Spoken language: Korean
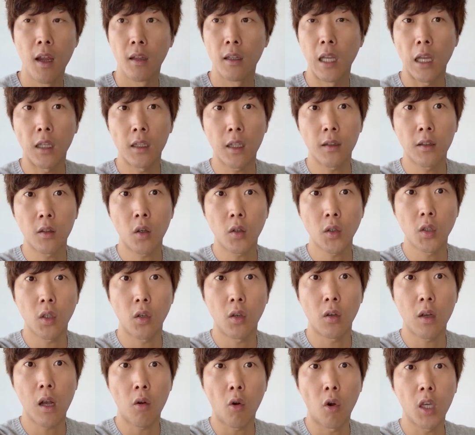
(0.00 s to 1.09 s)
데이터
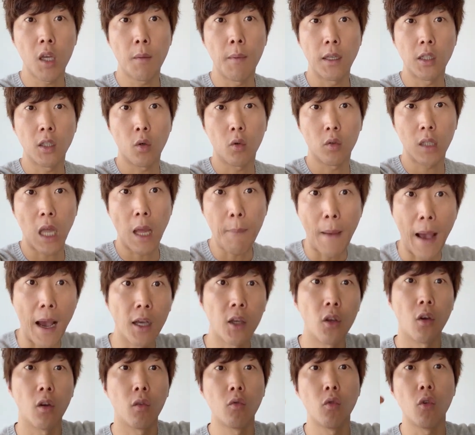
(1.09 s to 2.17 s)
스트럭처가 거기에 맞춰서 다
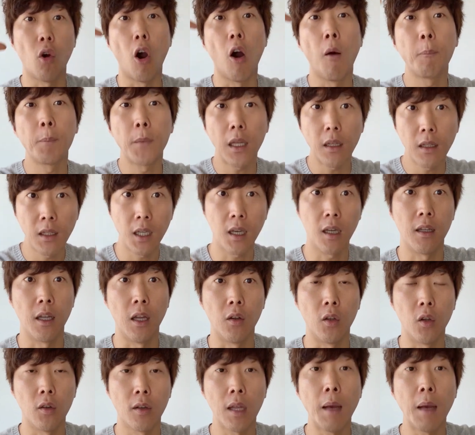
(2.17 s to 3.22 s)
바뀌어가고 업데이트가 돼야 돼요.